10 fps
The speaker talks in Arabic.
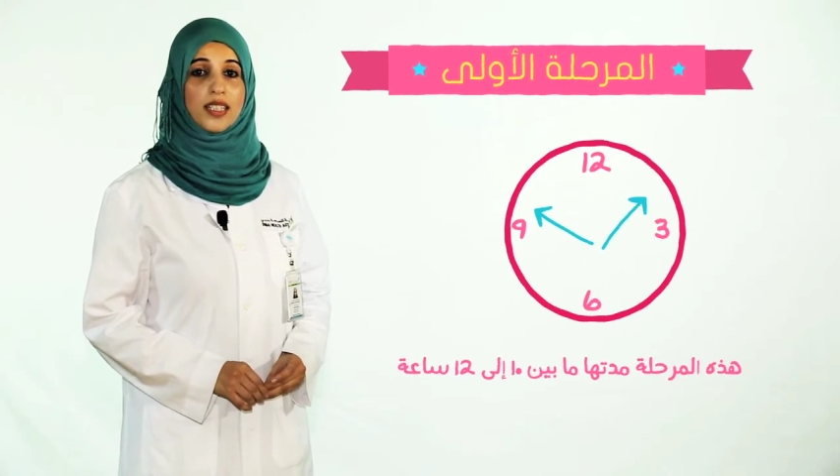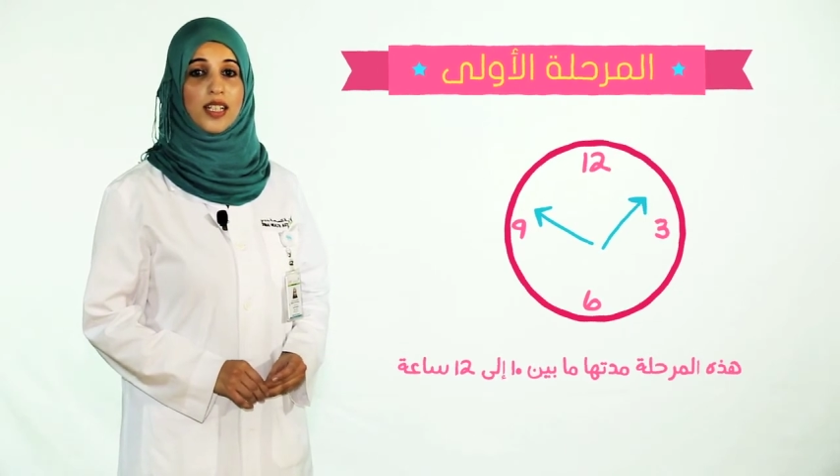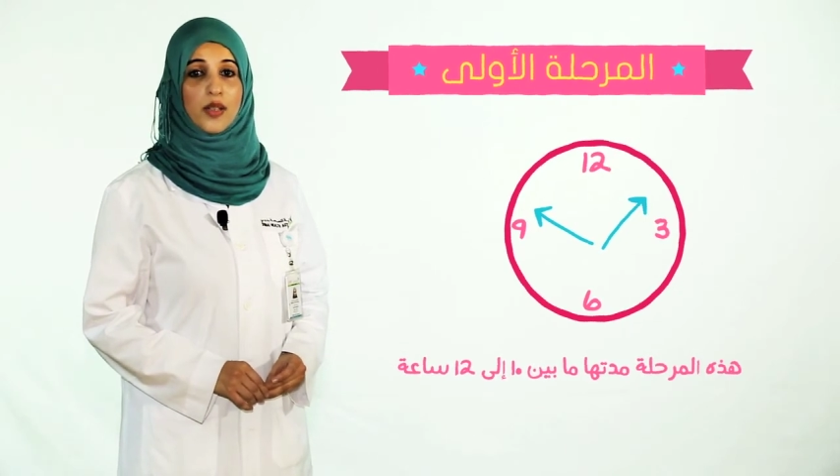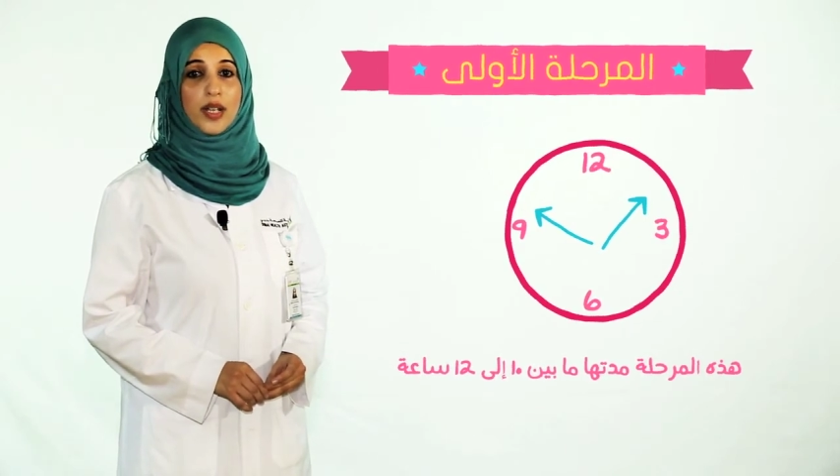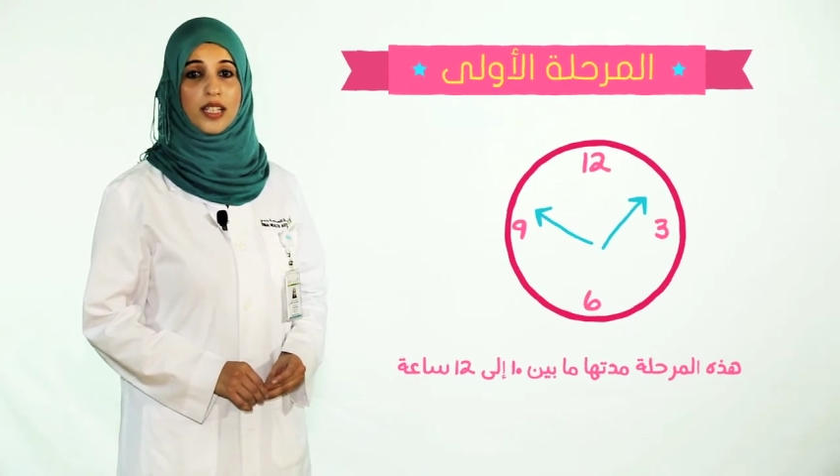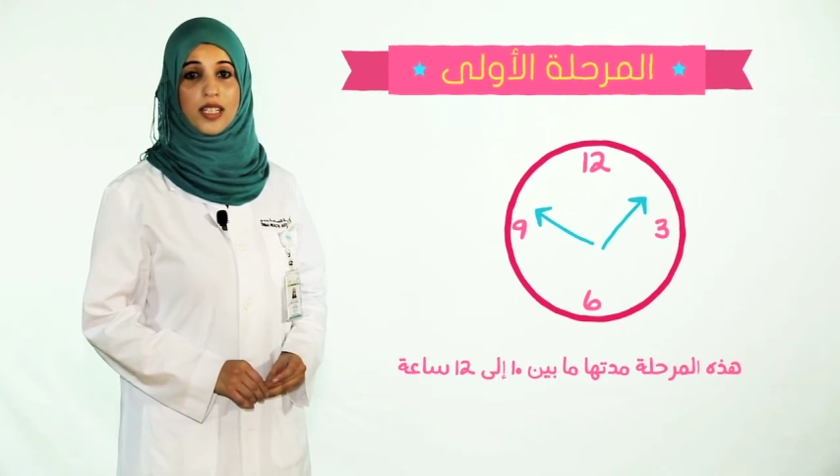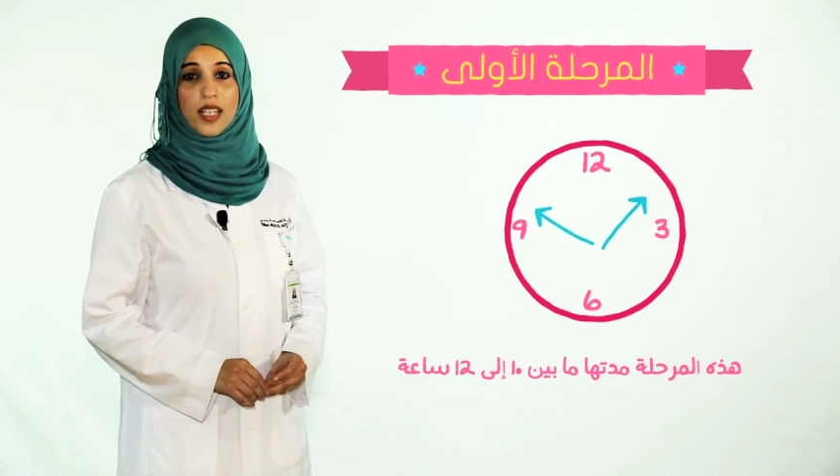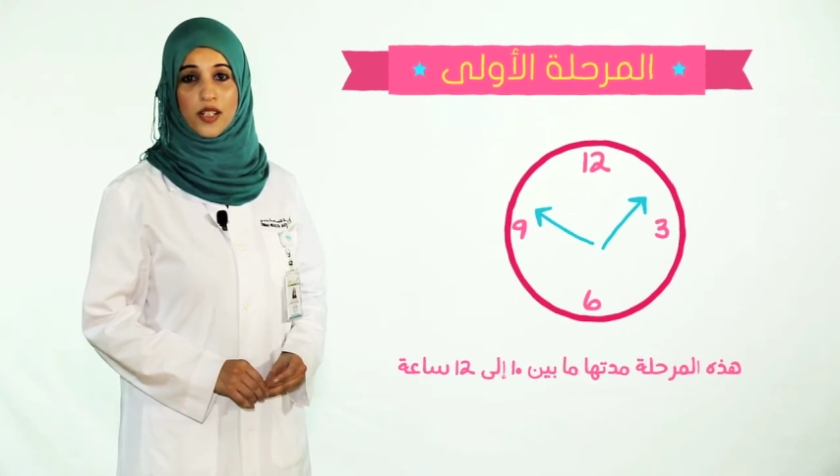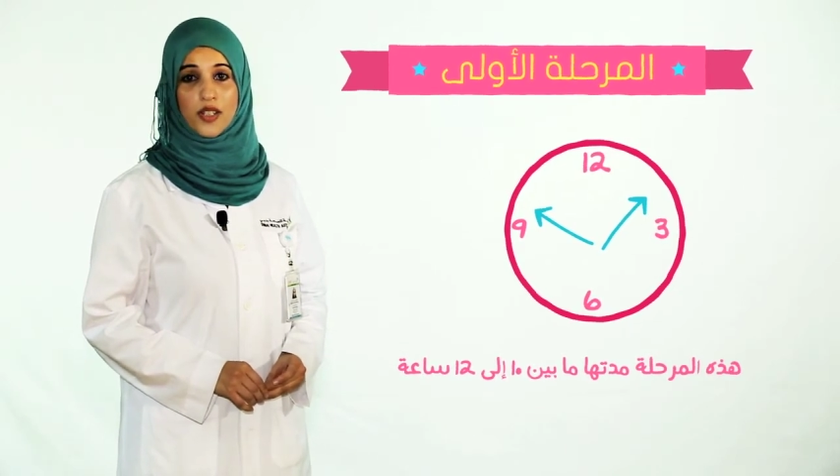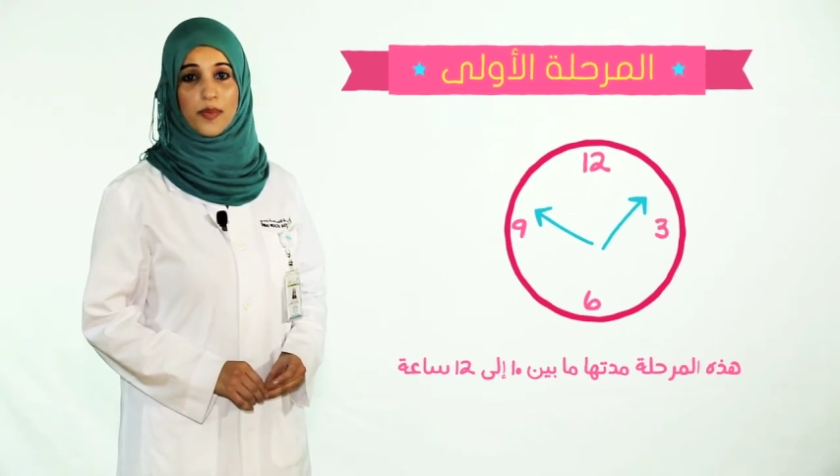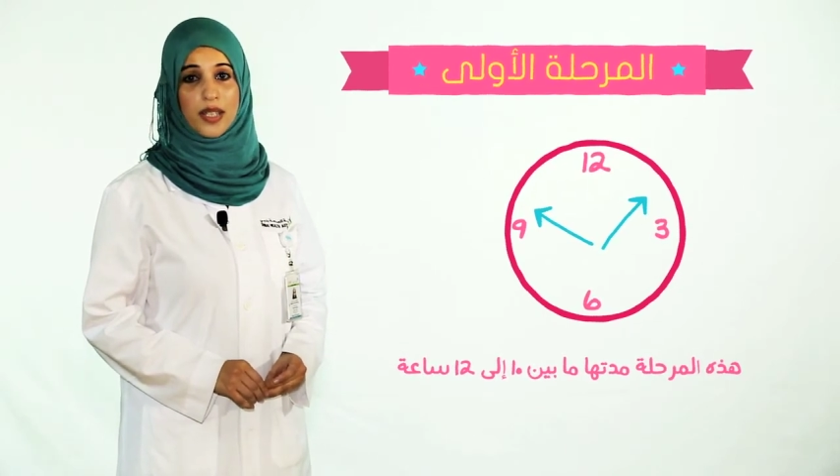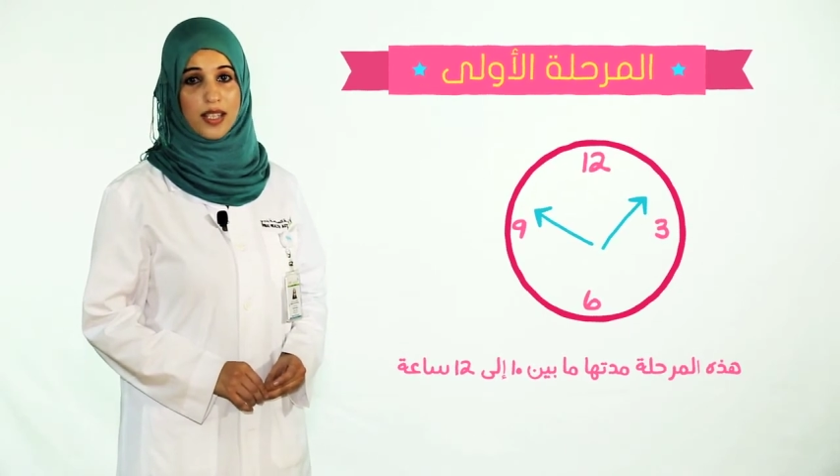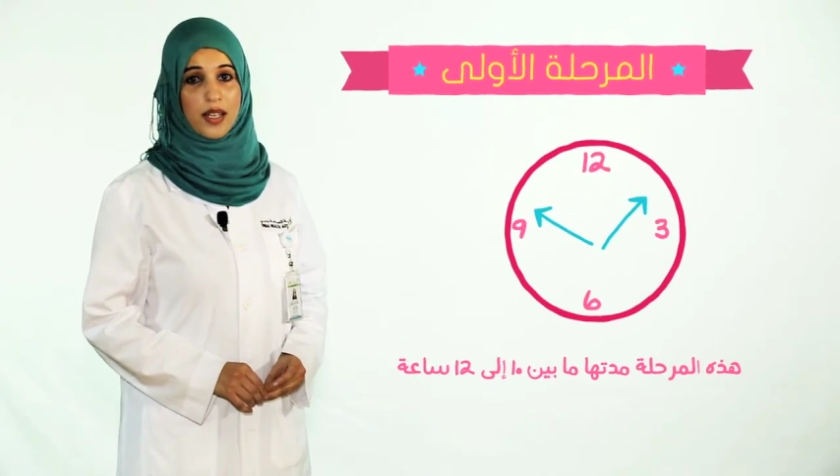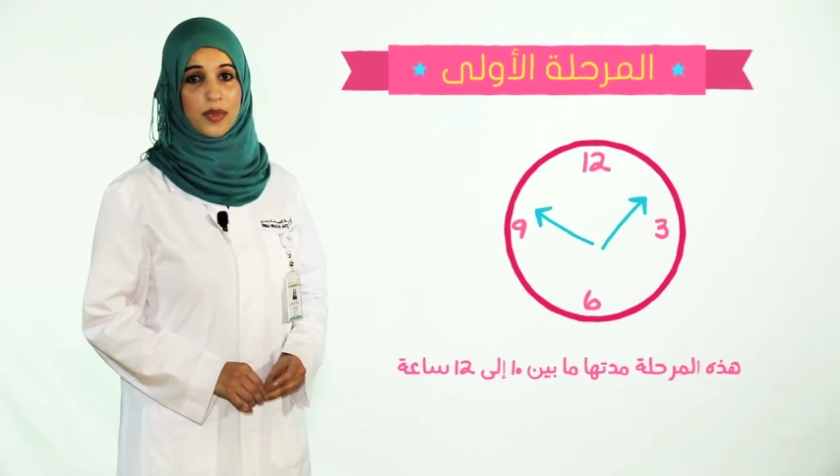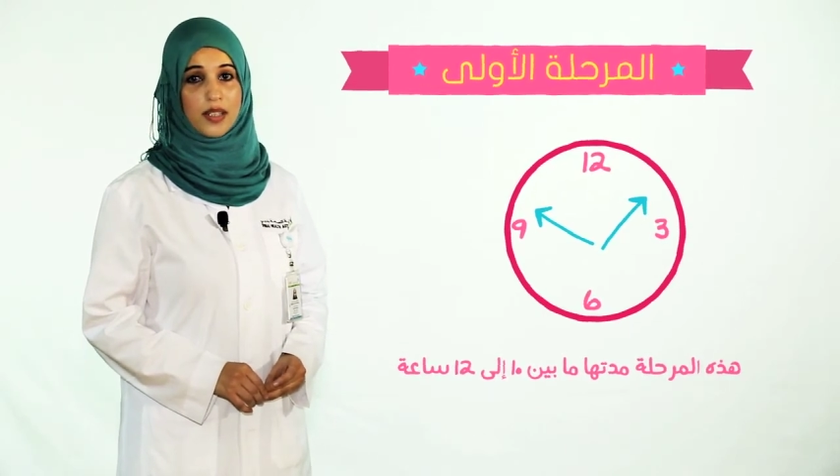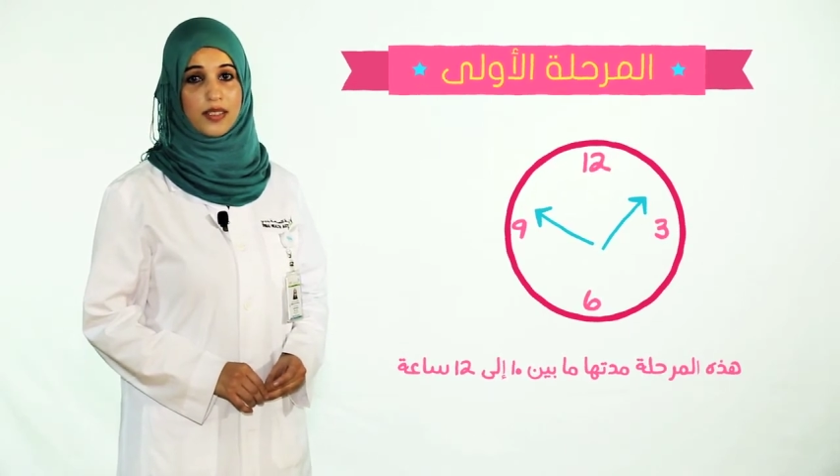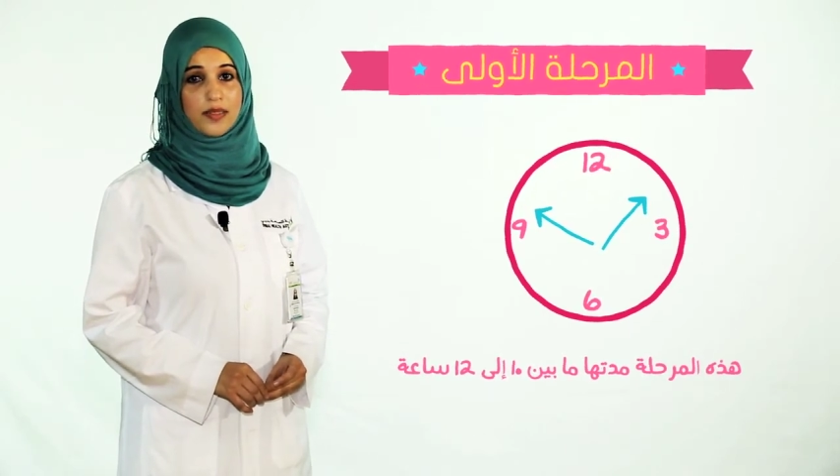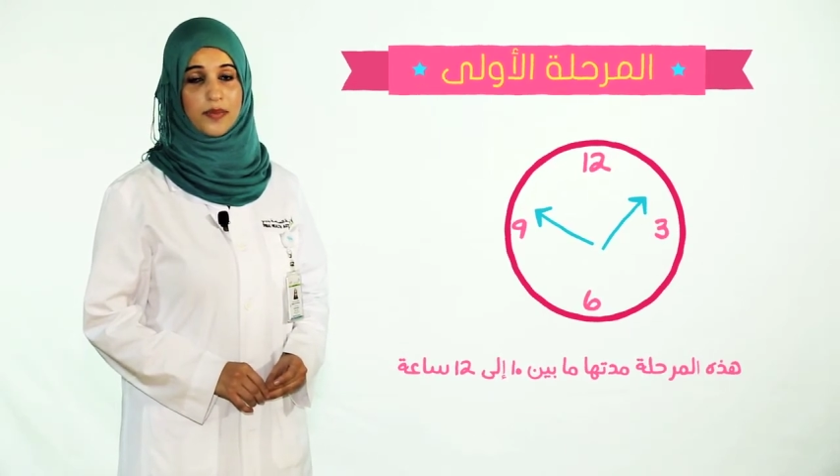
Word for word: اللواتي أنجبن سابقاً